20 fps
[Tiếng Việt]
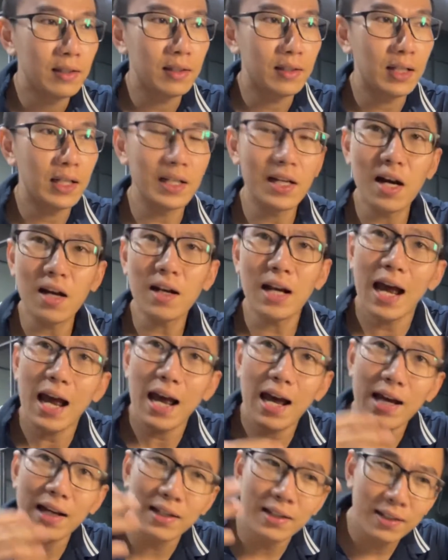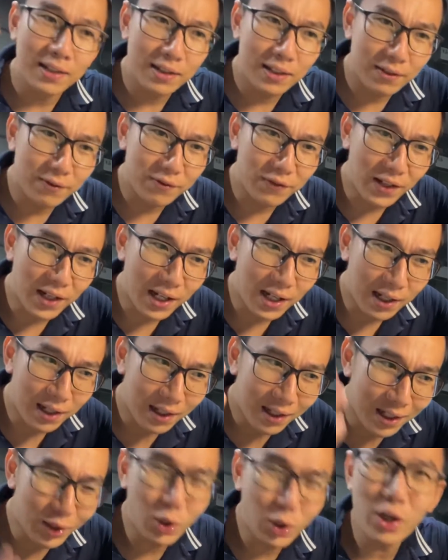thì đó là về
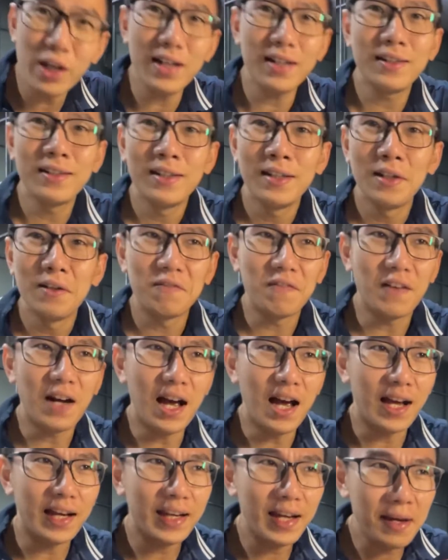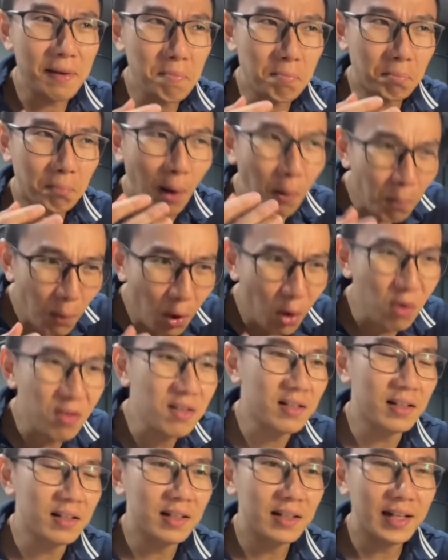lý thuyết về cái mong
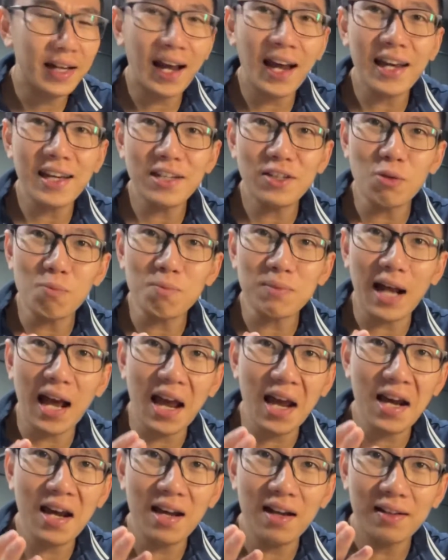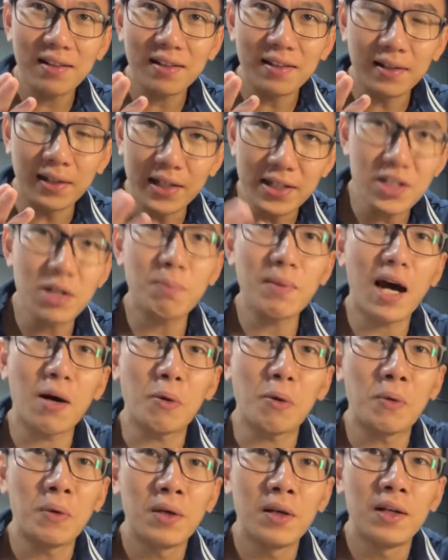muốn cái chúng ta nghĩ trong
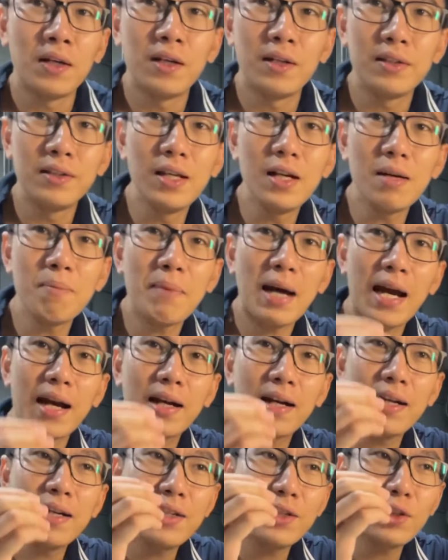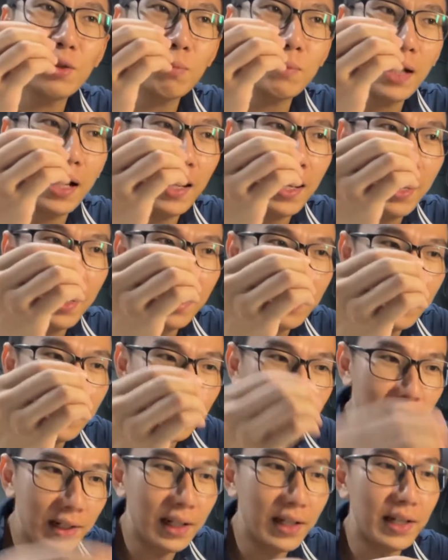đầu nhưng mà khi chúng ta
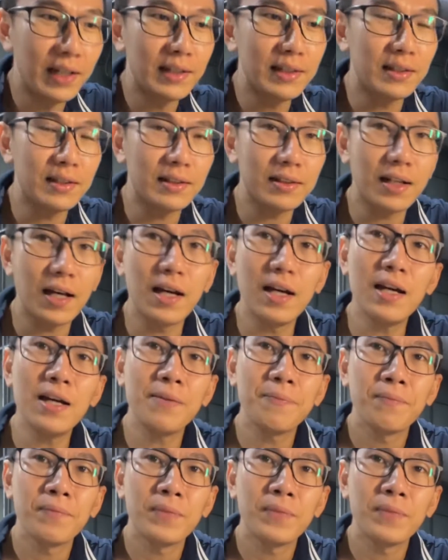thực hiện thực tế